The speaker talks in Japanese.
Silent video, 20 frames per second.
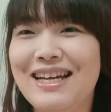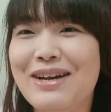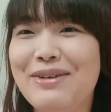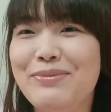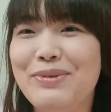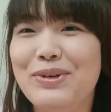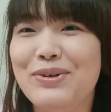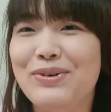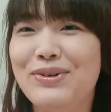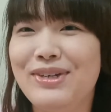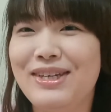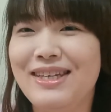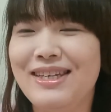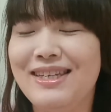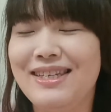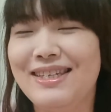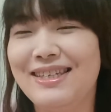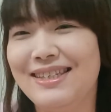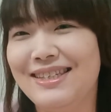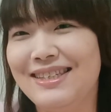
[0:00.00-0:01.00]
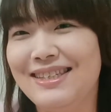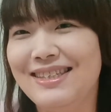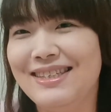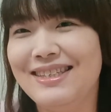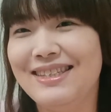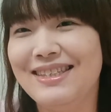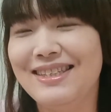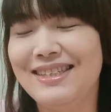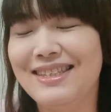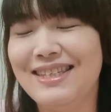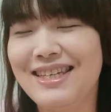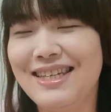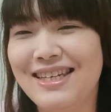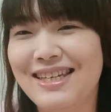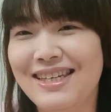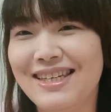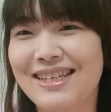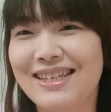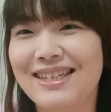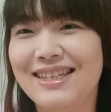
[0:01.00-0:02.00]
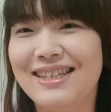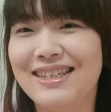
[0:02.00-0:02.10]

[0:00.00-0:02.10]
違う病院に